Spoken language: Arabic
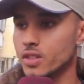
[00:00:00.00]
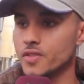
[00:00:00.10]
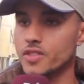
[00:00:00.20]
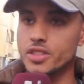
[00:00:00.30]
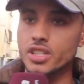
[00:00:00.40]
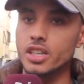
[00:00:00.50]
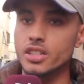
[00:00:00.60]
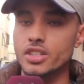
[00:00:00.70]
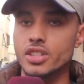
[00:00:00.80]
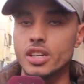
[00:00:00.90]
في الجهه
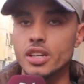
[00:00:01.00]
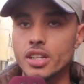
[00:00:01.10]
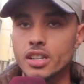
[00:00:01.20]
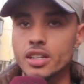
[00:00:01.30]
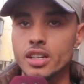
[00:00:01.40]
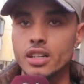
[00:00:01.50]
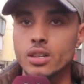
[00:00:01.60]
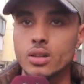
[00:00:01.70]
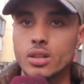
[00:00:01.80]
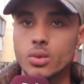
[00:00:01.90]
ديال الشارع كنلقى
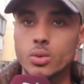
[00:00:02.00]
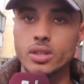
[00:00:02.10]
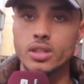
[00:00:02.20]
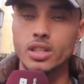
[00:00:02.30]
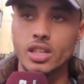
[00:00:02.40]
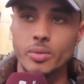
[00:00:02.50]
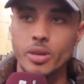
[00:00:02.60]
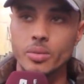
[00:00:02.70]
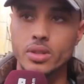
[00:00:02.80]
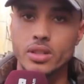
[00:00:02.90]
الولد اللي
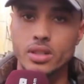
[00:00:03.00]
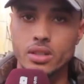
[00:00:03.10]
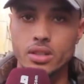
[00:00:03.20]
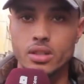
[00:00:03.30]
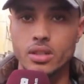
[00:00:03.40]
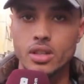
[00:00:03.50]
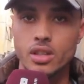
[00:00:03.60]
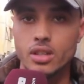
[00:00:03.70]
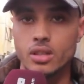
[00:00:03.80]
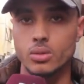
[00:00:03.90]
كبر من هذيك آه،
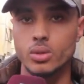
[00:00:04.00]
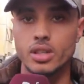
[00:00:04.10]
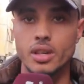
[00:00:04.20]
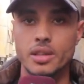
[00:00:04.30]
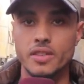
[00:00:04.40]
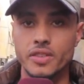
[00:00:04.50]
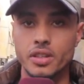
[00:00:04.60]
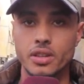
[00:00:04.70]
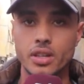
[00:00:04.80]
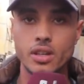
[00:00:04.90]
الولد اللي هذا في
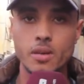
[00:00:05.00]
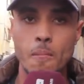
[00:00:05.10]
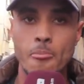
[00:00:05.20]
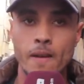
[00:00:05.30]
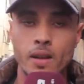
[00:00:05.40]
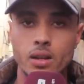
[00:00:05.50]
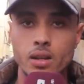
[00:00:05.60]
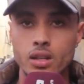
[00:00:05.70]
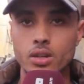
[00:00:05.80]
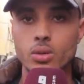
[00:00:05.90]
ايديها
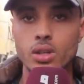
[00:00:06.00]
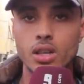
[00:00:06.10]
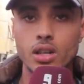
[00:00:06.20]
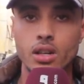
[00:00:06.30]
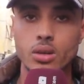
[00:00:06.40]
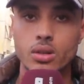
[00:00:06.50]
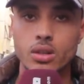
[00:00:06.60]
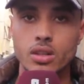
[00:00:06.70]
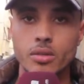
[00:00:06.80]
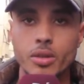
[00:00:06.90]
كيقول لها
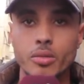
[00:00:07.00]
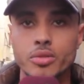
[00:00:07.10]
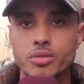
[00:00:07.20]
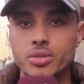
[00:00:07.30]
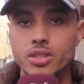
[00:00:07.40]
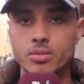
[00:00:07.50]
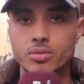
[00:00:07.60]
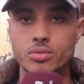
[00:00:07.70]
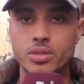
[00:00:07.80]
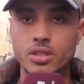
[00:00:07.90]
ماما ما تمشيش
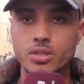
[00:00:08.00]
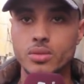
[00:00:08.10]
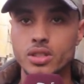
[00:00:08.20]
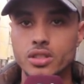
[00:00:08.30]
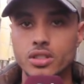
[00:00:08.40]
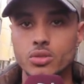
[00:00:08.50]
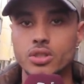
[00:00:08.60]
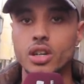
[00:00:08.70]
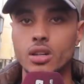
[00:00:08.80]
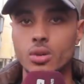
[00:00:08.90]
ما تمشيش ملي جاو
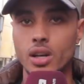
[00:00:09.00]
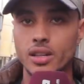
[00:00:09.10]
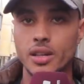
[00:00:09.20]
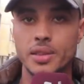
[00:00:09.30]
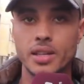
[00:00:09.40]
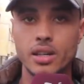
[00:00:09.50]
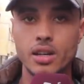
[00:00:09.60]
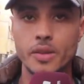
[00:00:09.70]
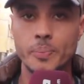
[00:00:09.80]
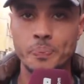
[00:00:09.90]
تدخلوا واحد
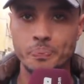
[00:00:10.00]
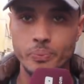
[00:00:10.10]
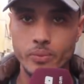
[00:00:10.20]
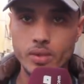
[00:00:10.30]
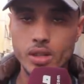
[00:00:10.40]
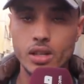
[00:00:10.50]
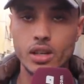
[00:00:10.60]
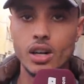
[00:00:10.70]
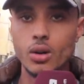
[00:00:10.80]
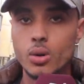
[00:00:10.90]
الاصدقاء
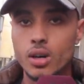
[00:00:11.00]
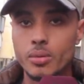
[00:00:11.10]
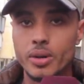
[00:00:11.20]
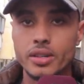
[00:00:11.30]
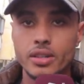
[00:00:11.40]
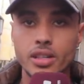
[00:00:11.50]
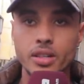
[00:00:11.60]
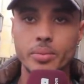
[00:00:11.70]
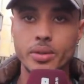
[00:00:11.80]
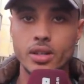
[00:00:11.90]
لقاو بان
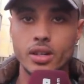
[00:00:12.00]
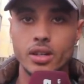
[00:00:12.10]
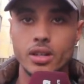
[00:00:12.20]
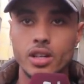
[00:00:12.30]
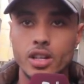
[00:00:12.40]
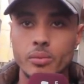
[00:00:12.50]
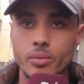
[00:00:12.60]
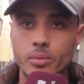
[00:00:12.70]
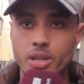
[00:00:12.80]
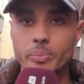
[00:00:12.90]
الابن
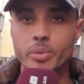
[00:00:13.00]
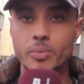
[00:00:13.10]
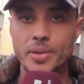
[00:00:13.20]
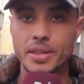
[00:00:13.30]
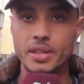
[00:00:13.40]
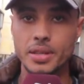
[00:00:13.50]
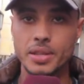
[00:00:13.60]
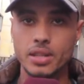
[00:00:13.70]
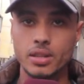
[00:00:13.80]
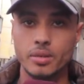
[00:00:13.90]
مكبل
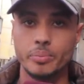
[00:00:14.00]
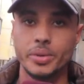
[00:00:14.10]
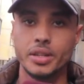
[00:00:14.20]
بالسناسل في